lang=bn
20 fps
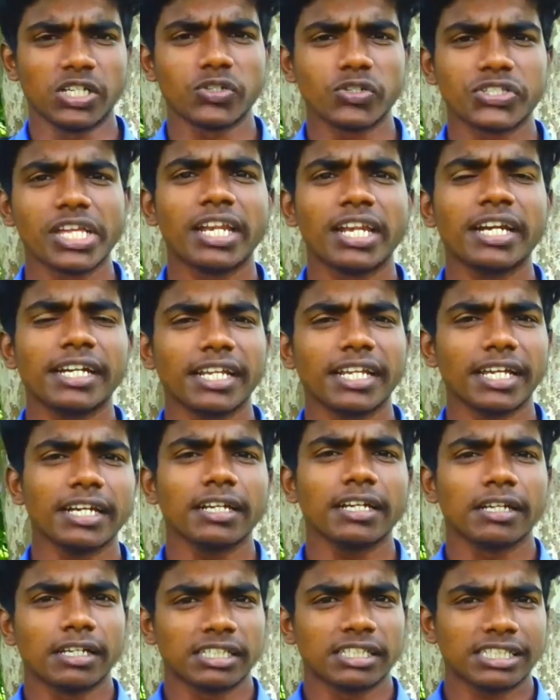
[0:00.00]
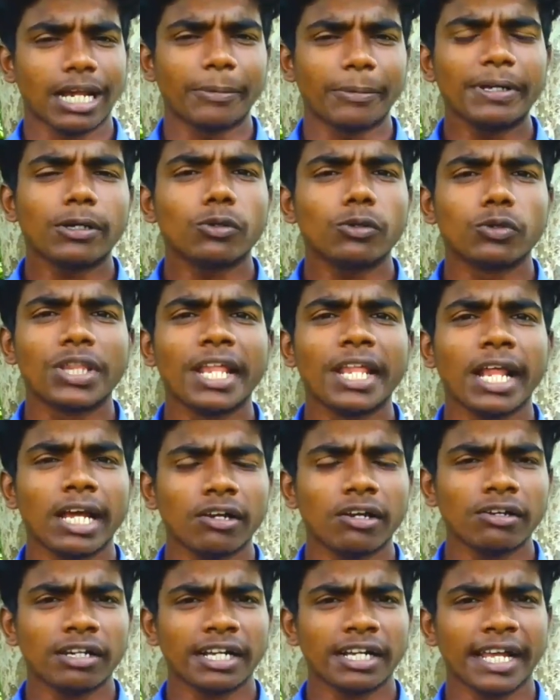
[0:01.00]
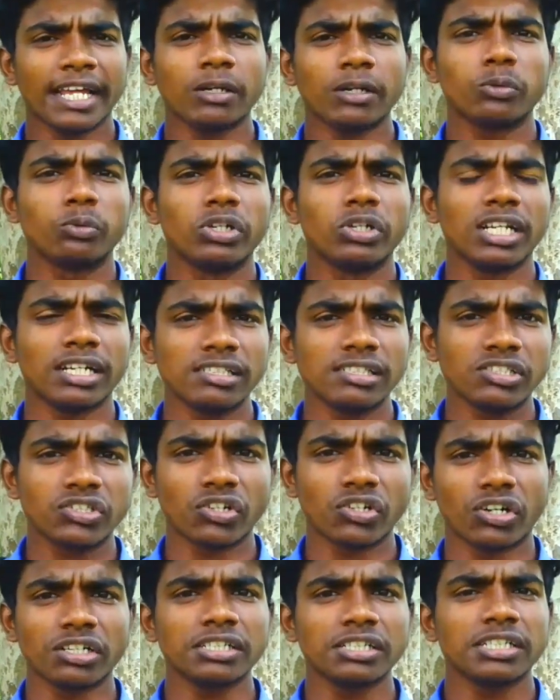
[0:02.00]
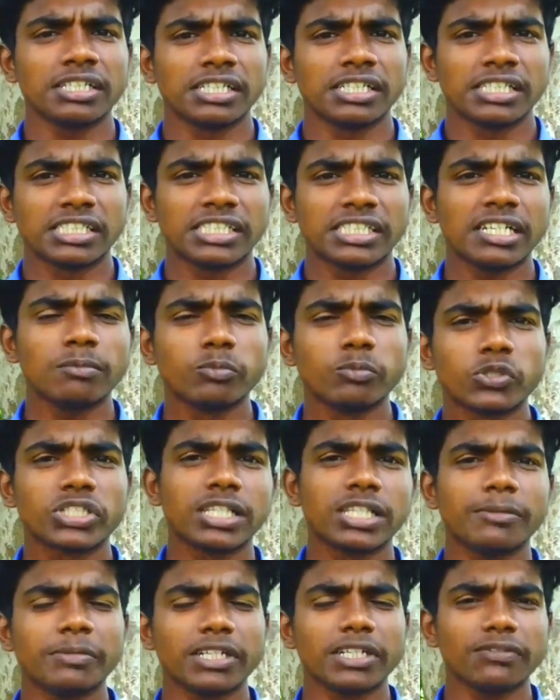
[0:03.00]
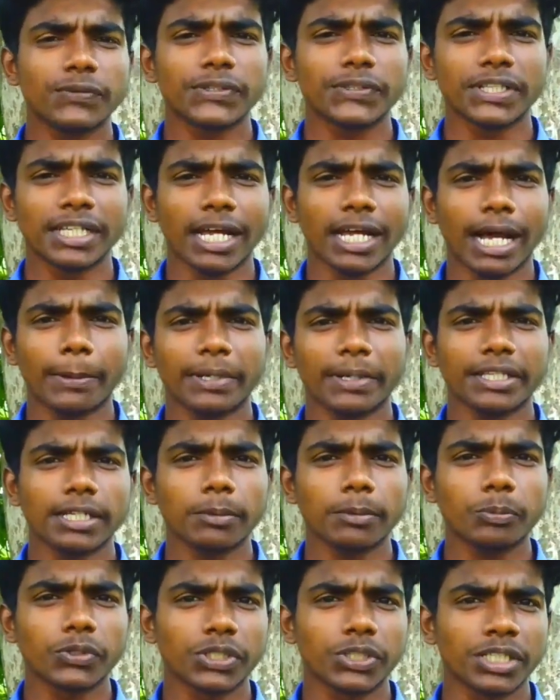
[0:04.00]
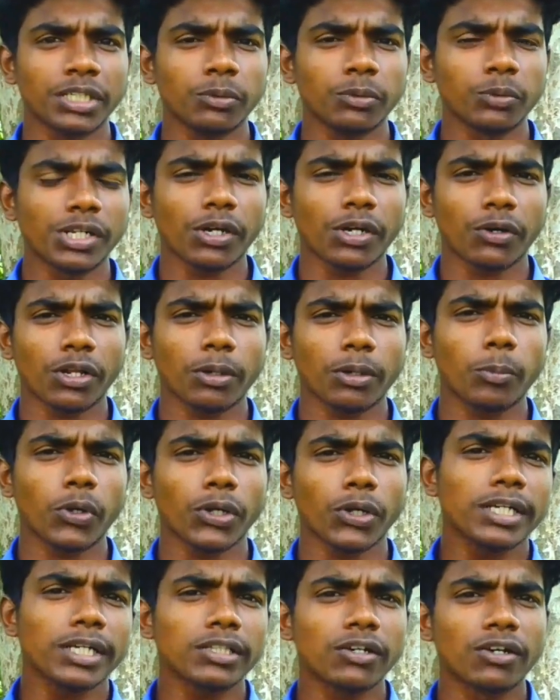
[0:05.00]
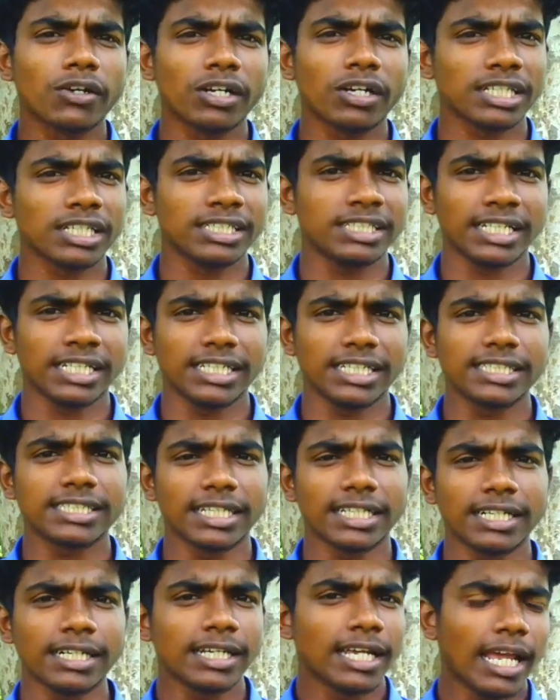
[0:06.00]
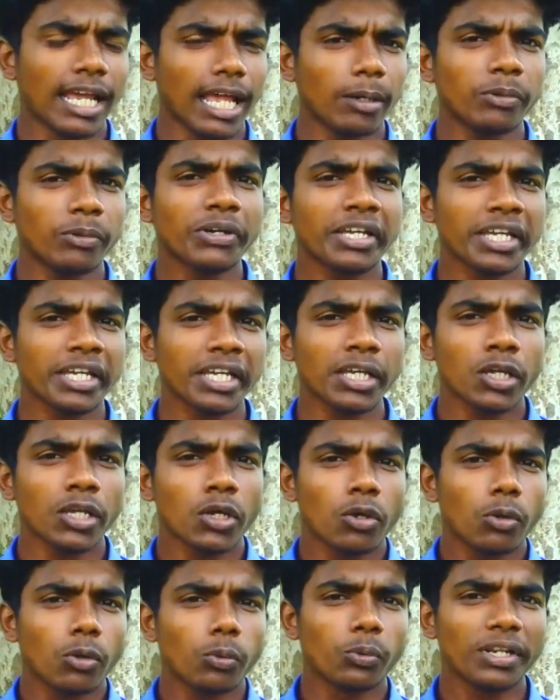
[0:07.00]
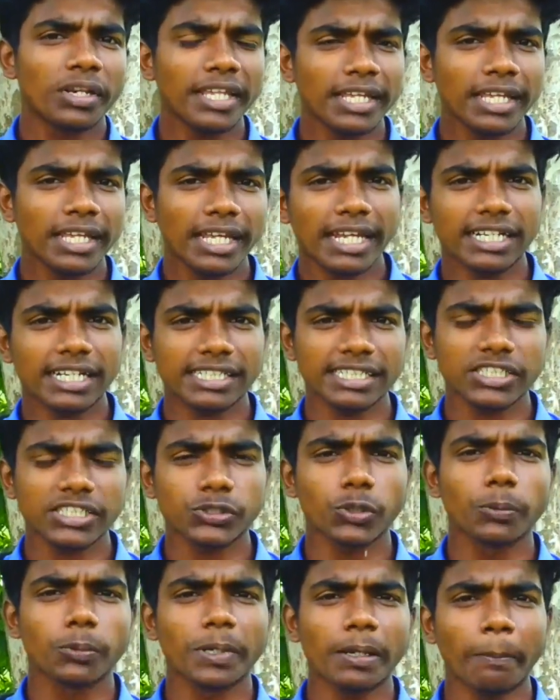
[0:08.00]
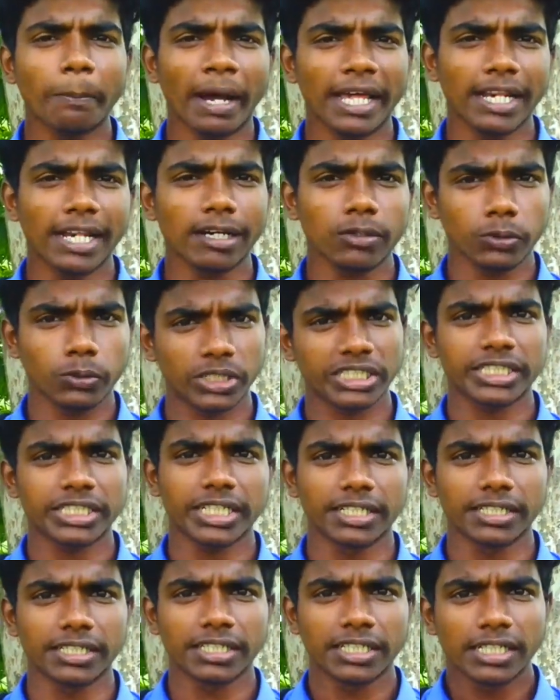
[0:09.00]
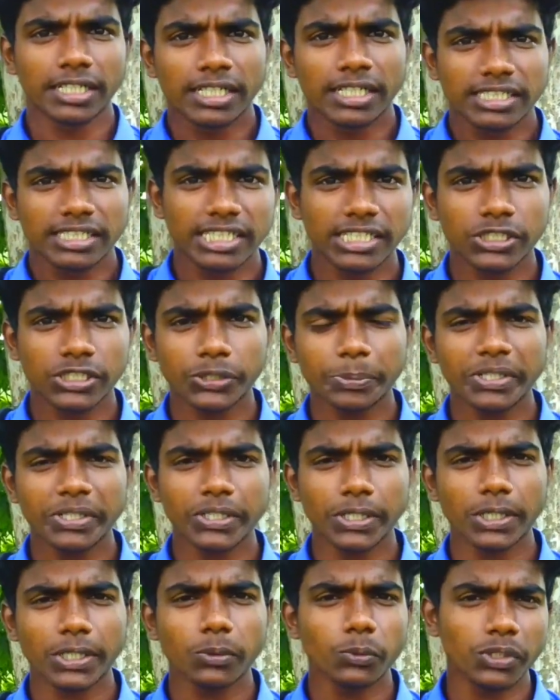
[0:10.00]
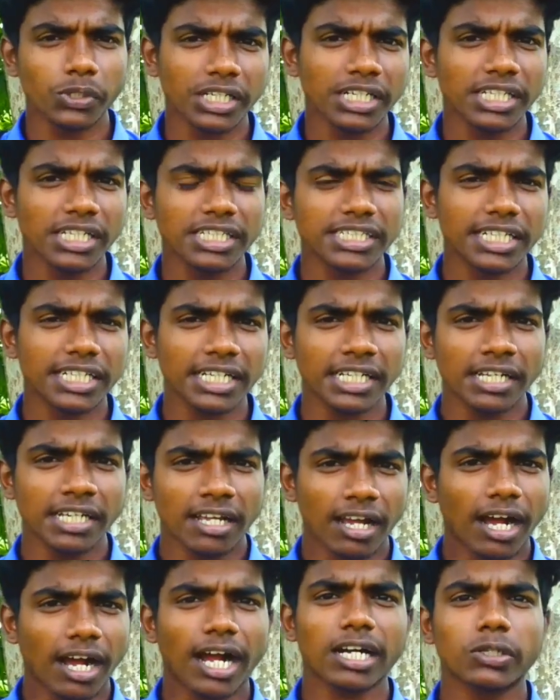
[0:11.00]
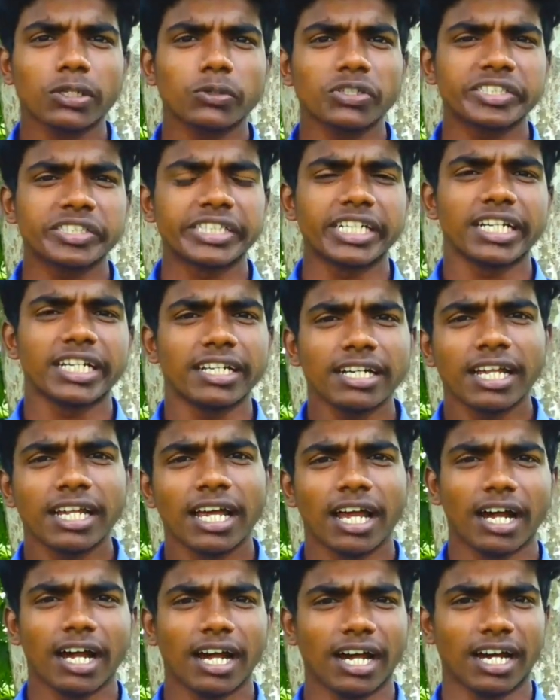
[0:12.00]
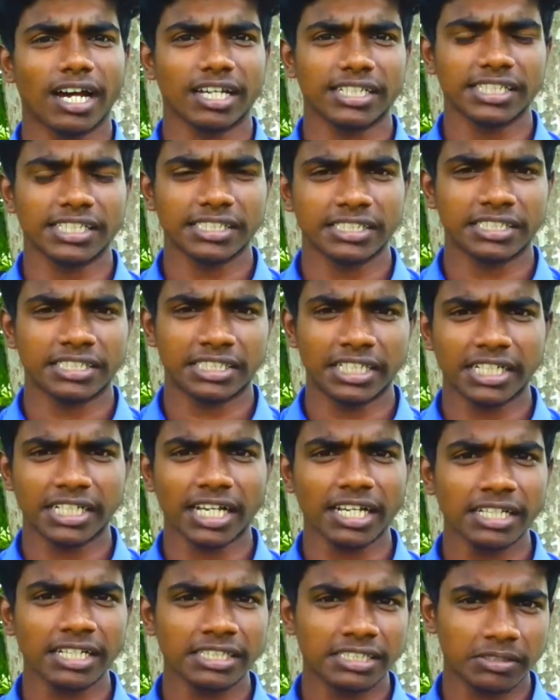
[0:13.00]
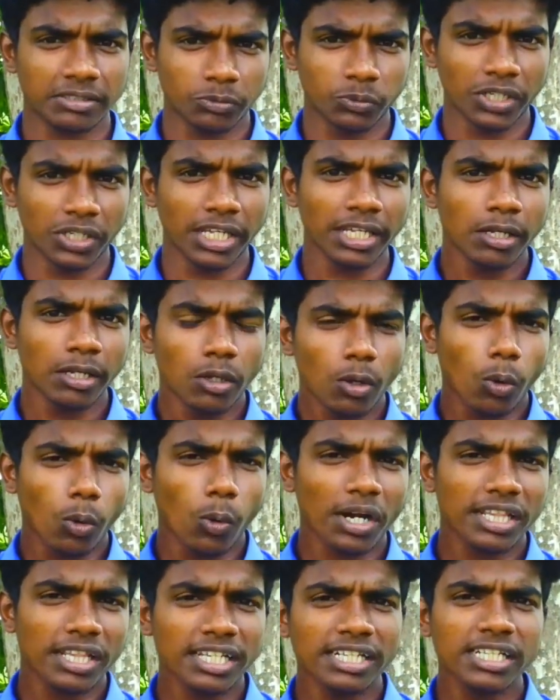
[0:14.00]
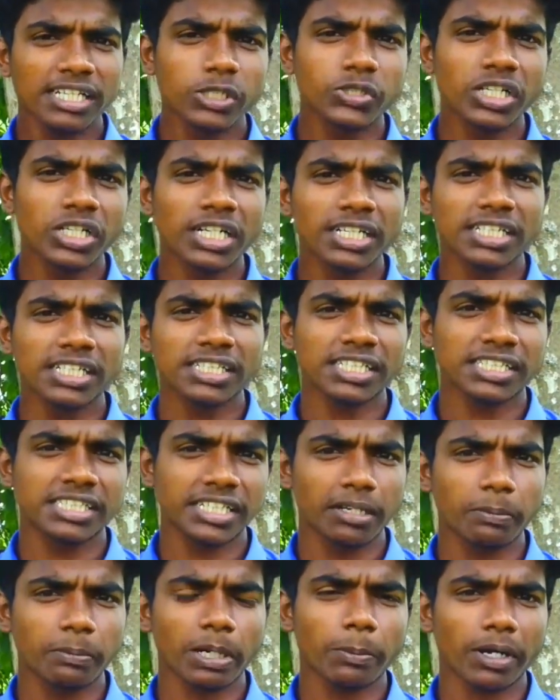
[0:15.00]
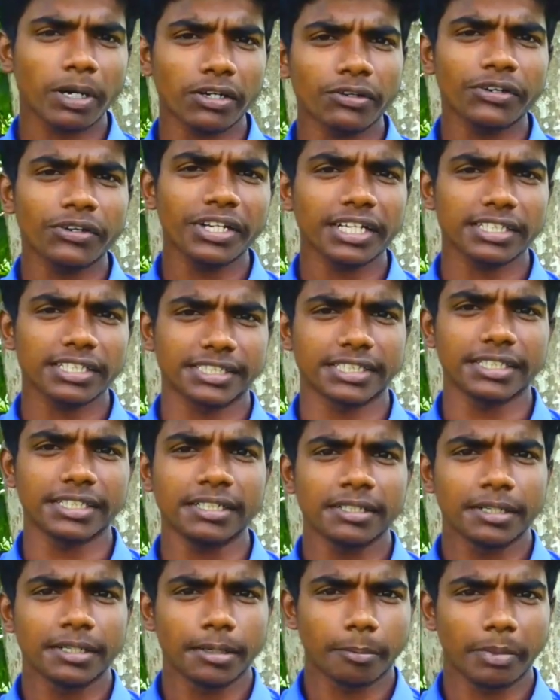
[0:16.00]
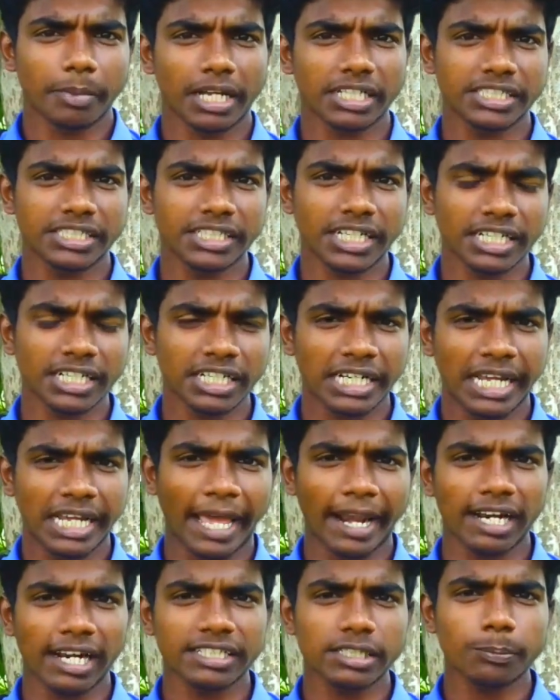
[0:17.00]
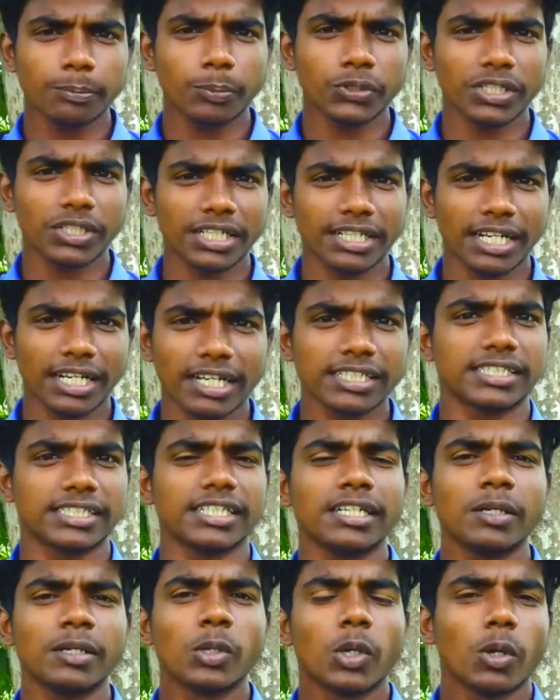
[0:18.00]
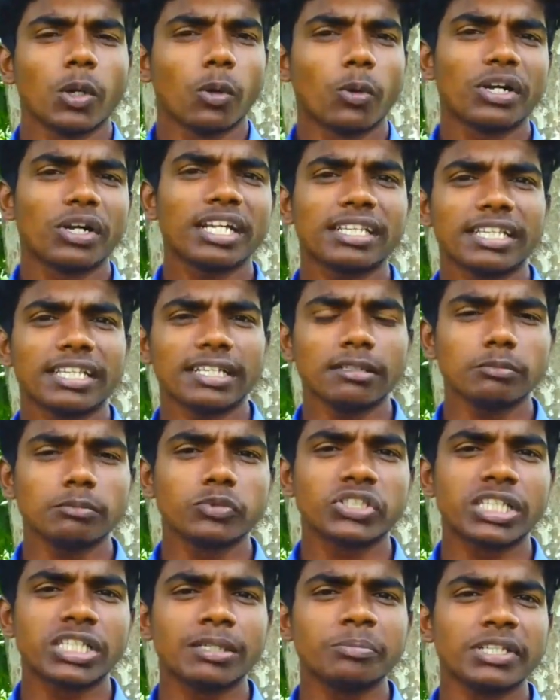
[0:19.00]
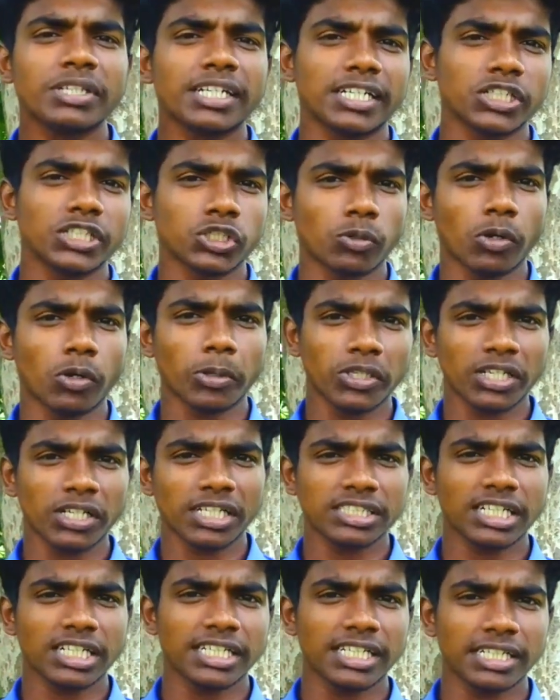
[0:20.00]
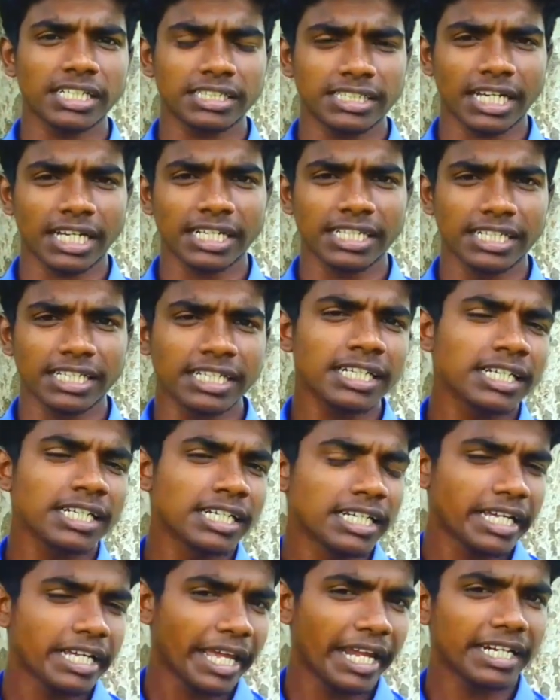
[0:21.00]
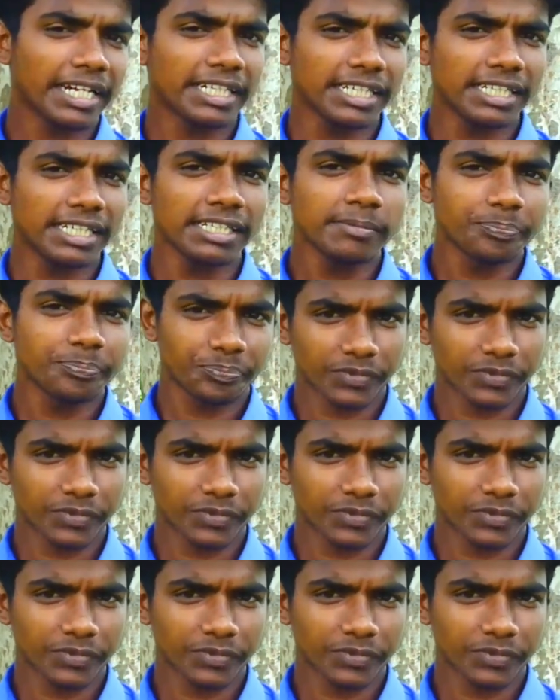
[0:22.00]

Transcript: নিউজিল্যান্ডের সাবেক অধিনায়ক ক্যান উইলিয়ামসন সেই মুসলিমদের প্রতি আমাদের প্রতি উনি অনেক বড় কৃতজ্ঞতা জানিয়েছেন এবং কি উনি একটি ছবি ভাইরাল করেছেন যে ছবিটি উনি নিজেই আর্ট করেছিলেন আর সেটা উনি ওনাদের নিউজিল্যান্ডের যে সিলভার বাটনটি আছে বা যেটা খেলার যে প্রতীকটা আছে ওটাতে মুসলিমদেরকে জানিয়ে জানিয়ে একটি